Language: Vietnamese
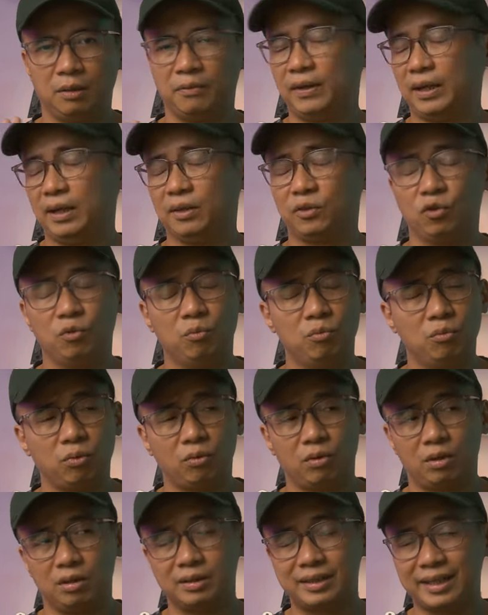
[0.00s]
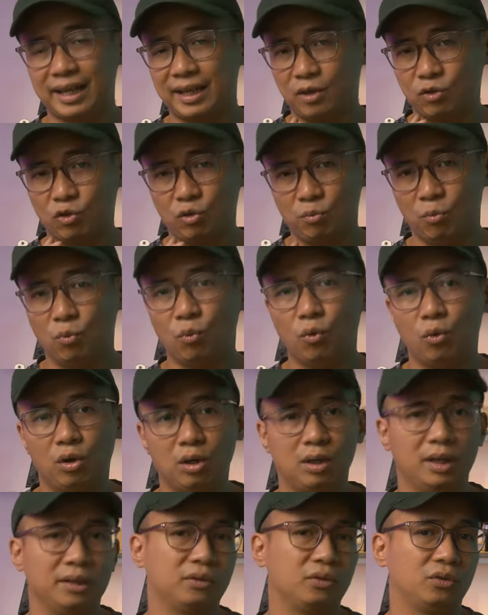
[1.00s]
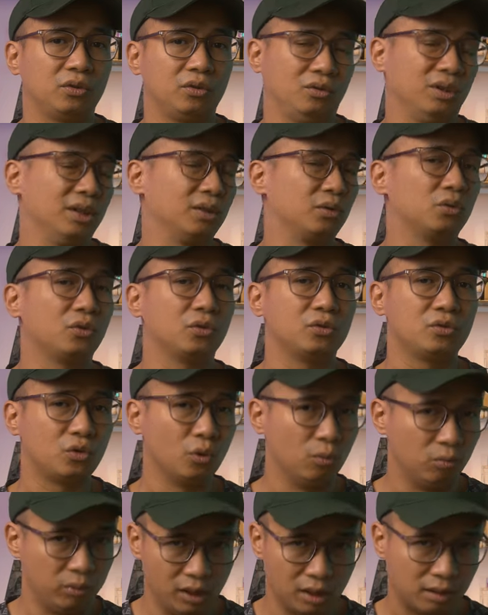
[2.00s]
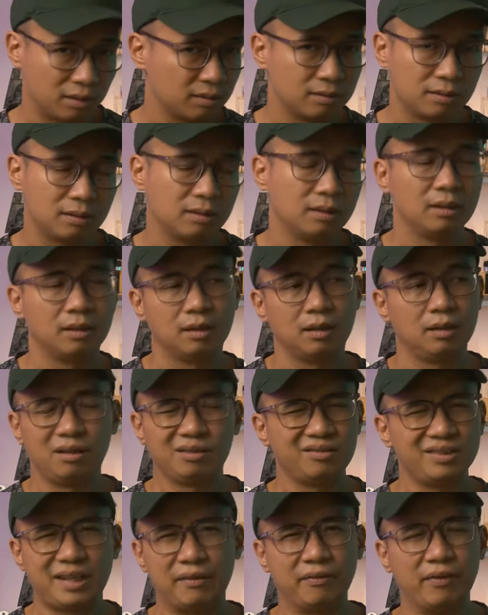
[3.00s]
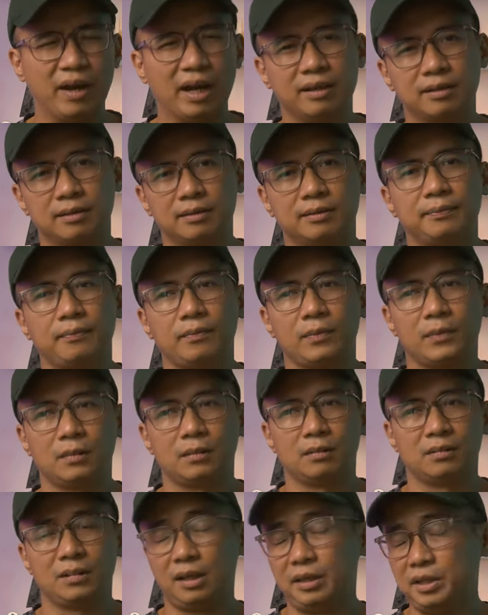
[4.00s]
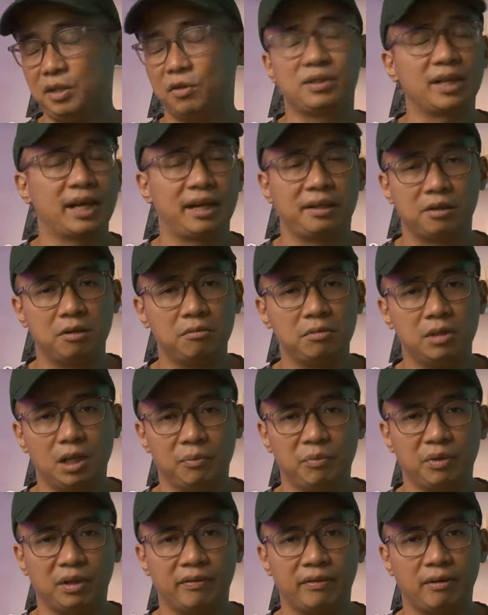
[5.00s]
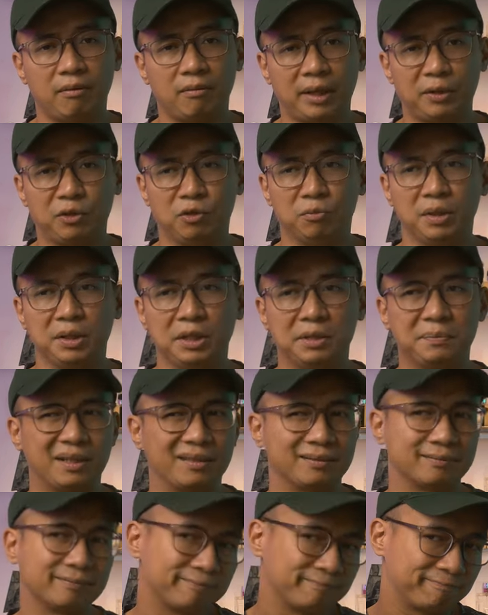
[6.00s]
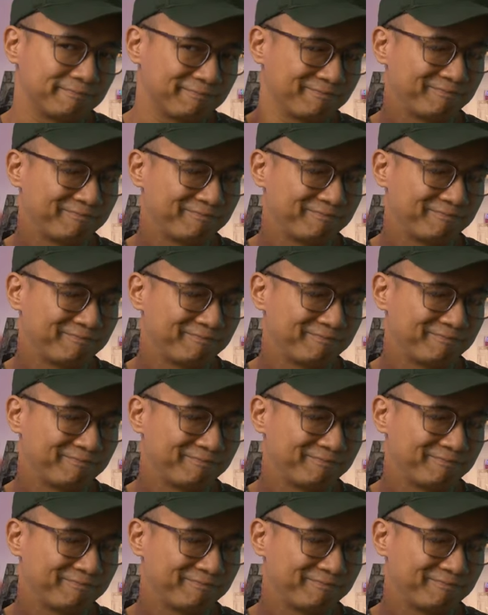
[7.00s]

không phải là tôi cứ chai nào tôi mua là, tôi dùng được chả phải rất là nhiều chai nó không hợp với cái phong cách của mình nhưng mà